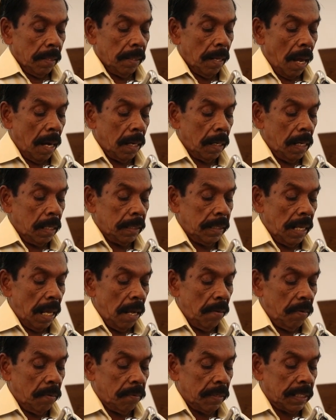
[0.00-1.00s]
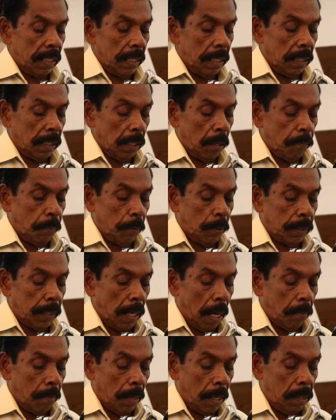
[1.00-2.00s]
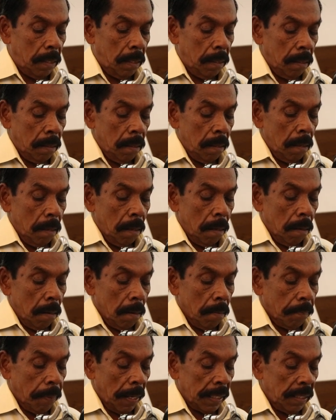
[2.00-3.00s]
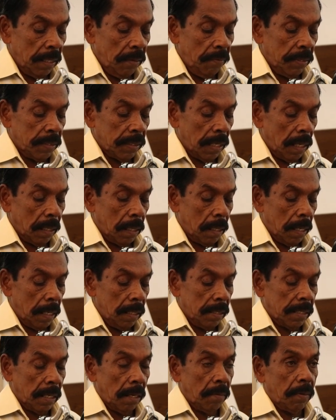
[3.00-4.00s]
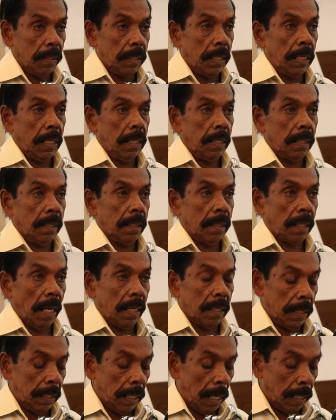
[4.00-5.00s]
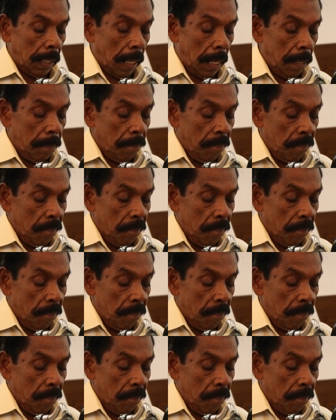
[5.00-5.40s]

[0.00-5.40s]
நாங்கள் தேவ வசனத்தை போதியாமல் பந்தி விசாரணை செய்வது தகுதியல்ல